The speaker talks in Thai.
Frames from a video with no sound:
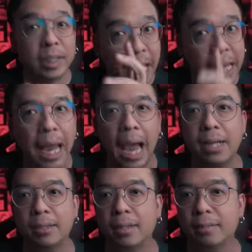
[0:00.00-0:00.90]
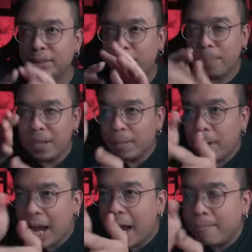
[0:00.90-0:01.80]
จะใช้กันสปีด
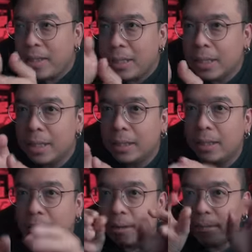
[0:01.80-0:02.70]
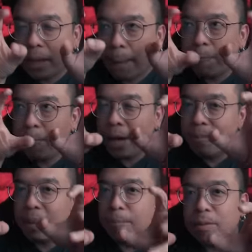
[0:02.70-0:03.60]
ภาพนิดนึง แล้วก็ทำเฟร
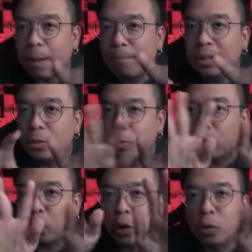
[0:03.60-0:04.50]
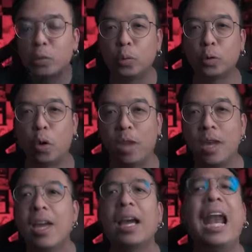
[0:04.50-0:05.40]
มต่ำๆมันจะดูกระตุกกระตุกดุกหน่อย
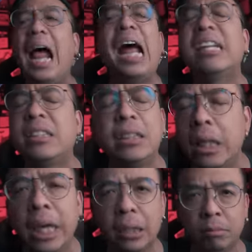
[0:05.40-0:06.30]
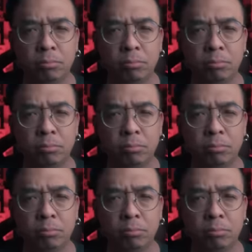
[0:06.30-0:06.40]
คลาสสิก